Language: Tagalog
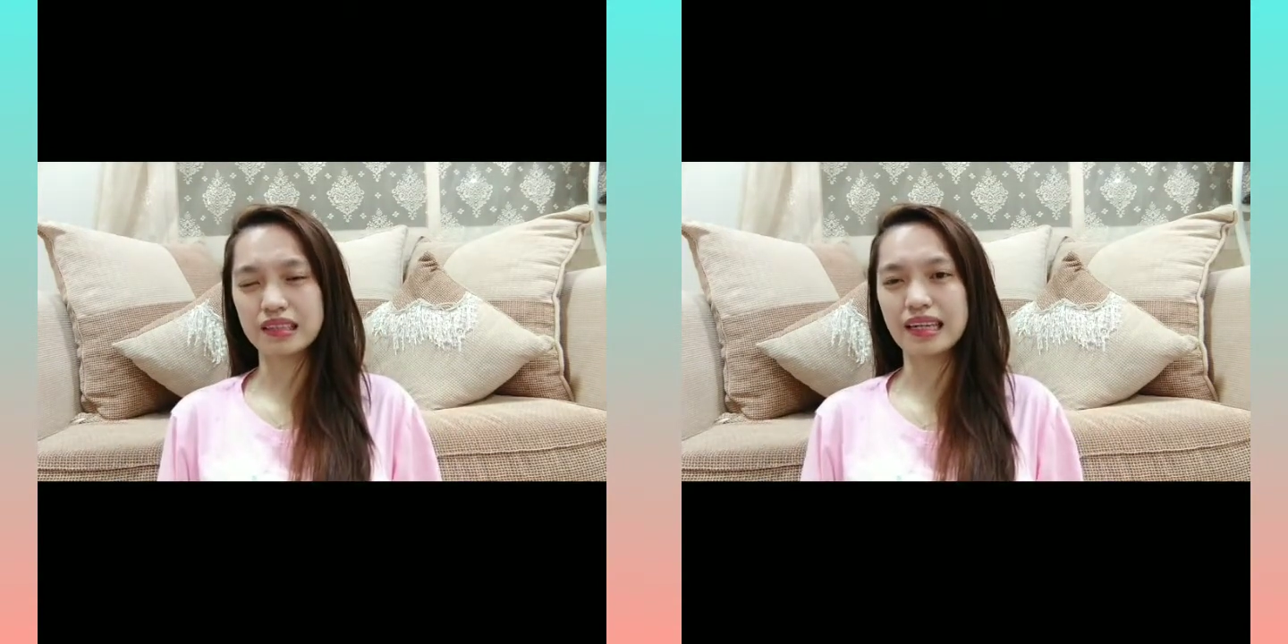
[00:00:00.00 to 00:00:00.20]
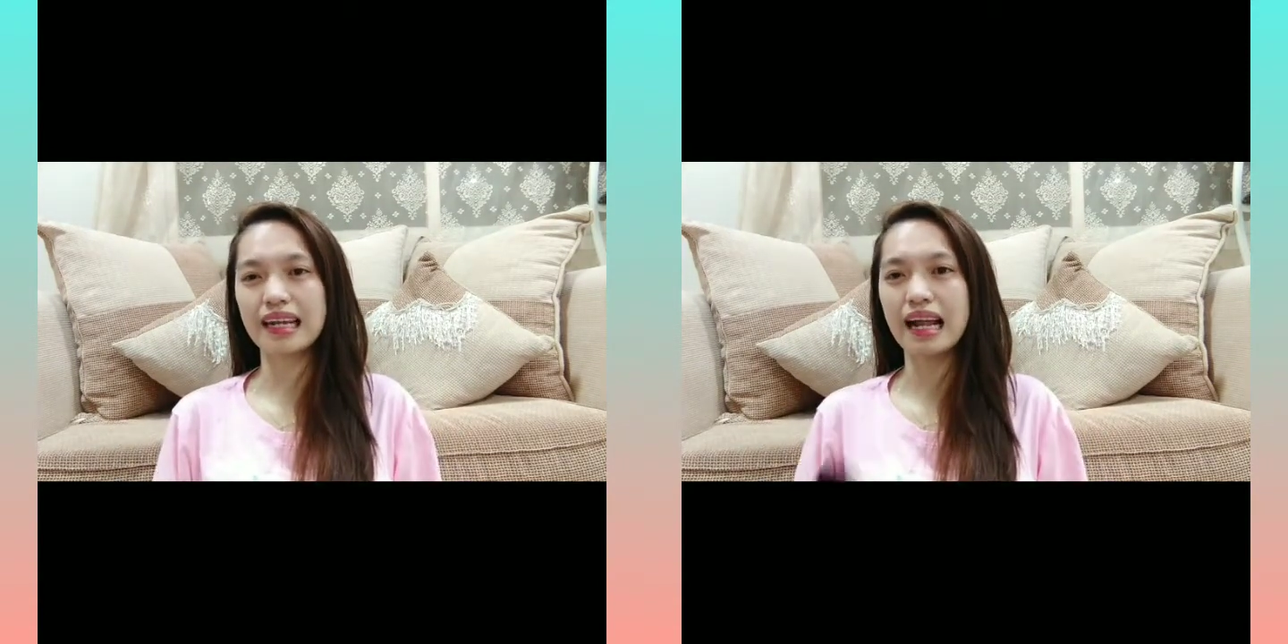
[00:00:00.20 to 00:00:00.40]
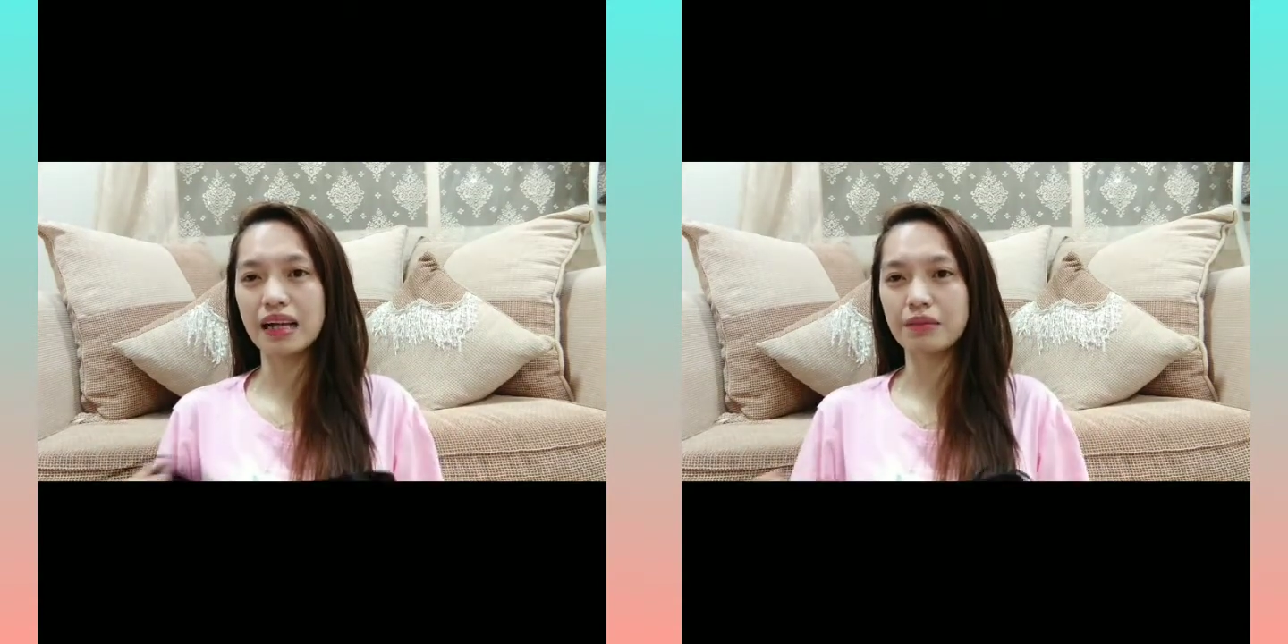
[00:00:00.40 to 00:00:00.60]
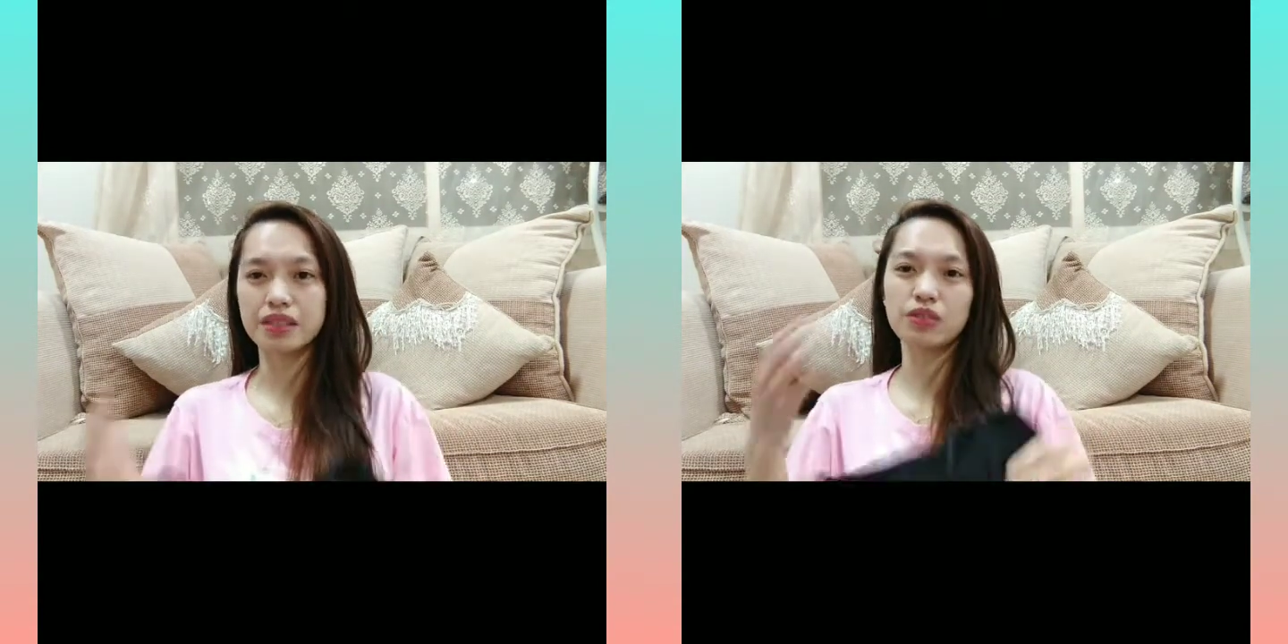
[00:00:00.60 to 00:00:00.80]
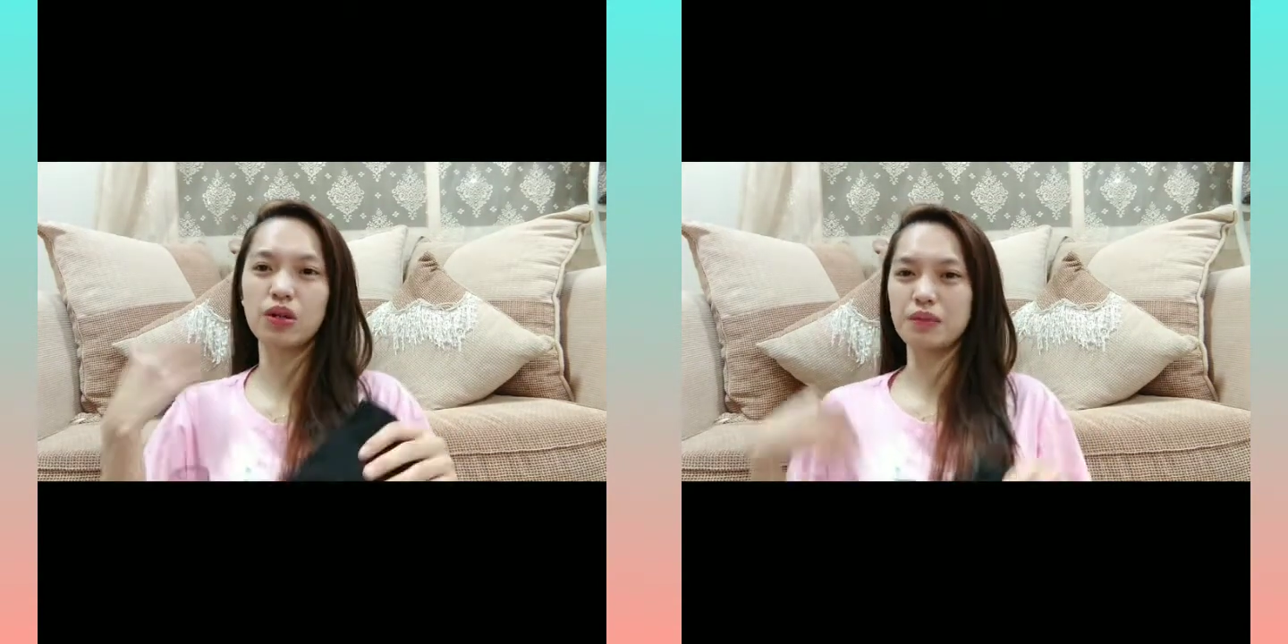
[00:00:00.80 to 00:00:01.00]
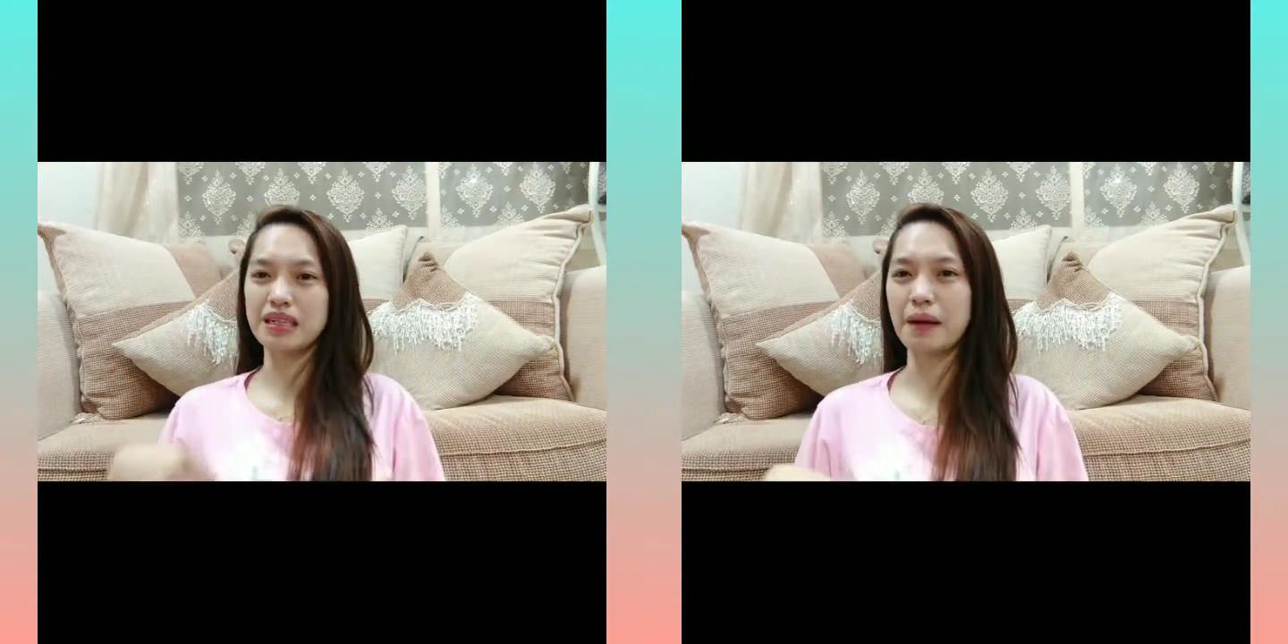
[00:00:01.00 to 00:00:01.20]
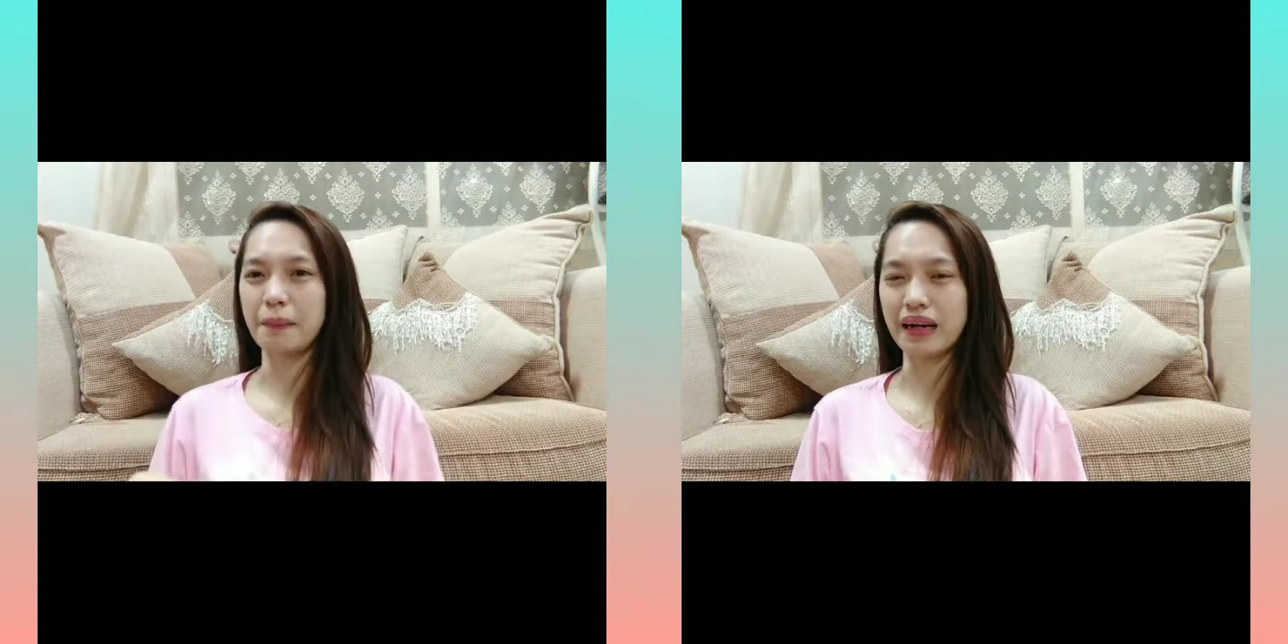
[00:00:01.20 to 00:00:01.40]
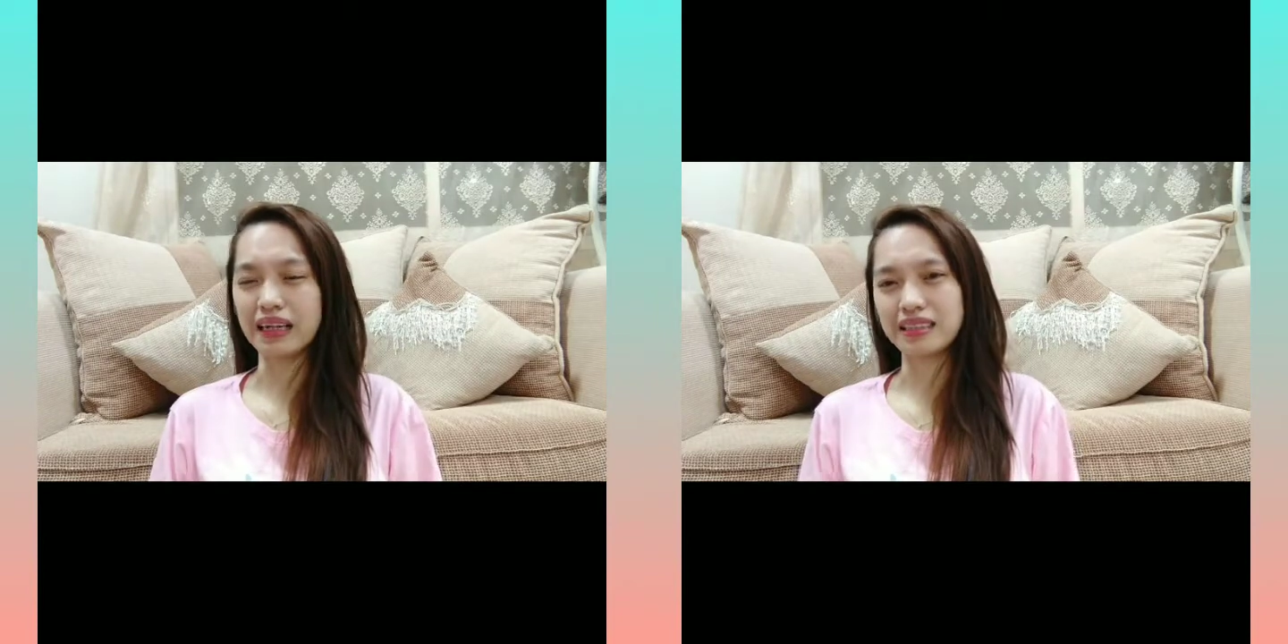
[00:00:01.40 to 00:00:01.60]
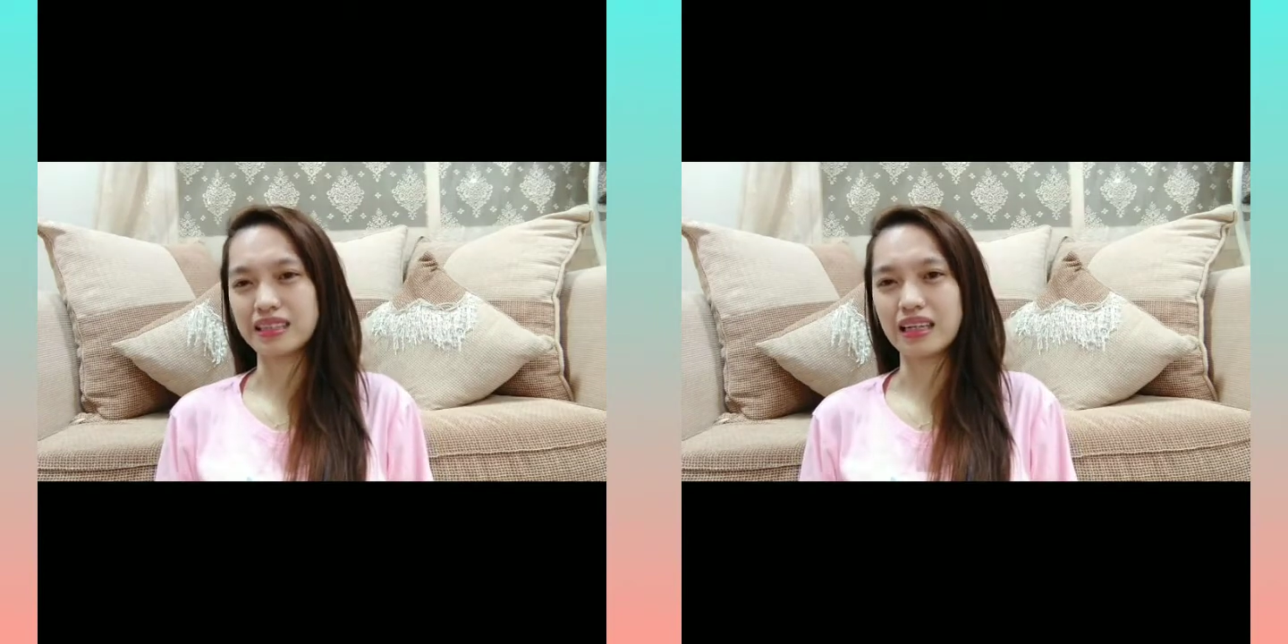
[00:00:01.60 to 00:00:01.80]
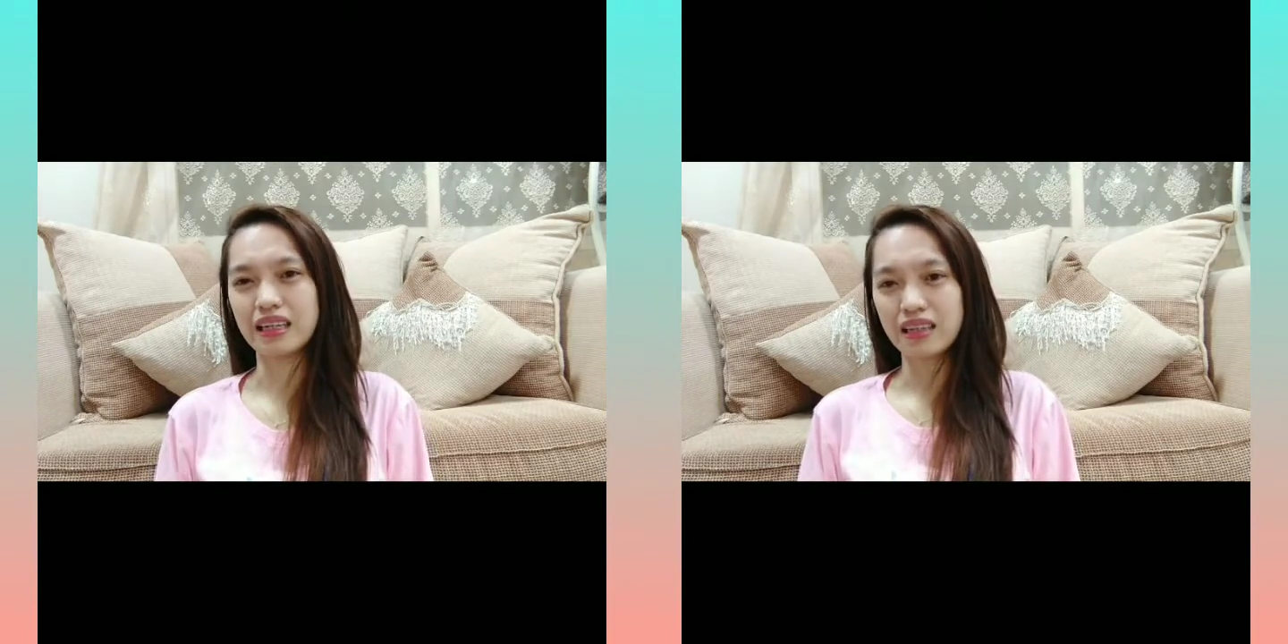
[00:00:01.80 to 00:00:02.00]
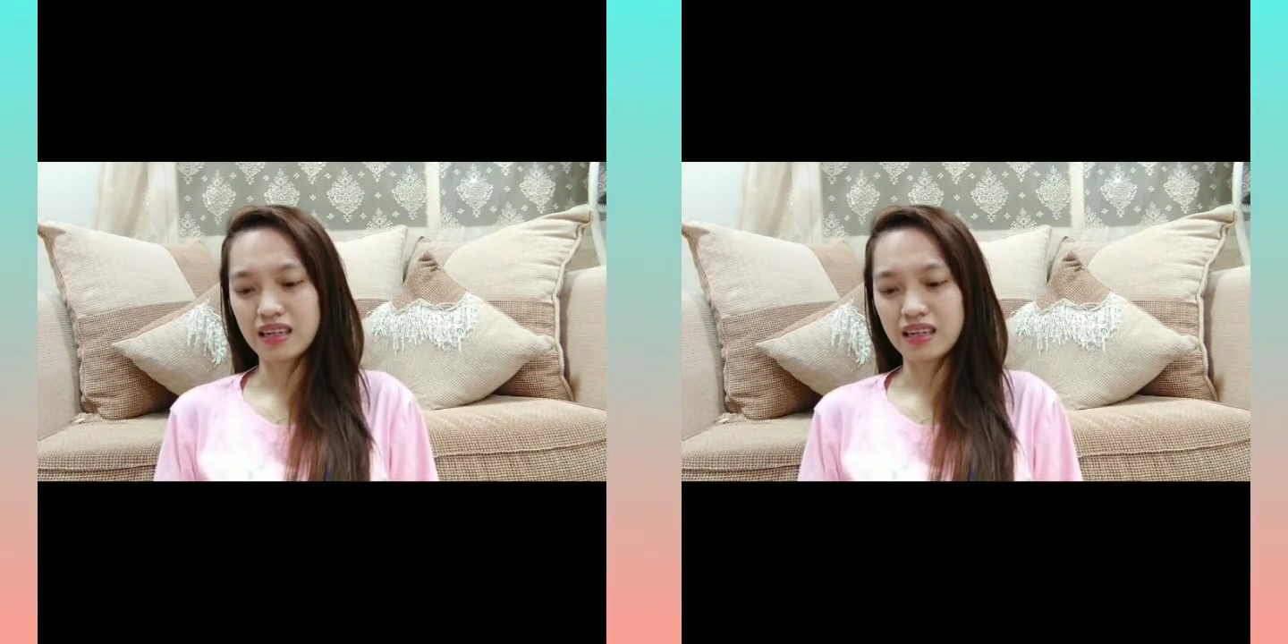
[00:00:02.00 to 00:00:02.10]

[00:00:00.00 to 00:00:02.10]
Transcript: kailangan magdoble ka pa kasi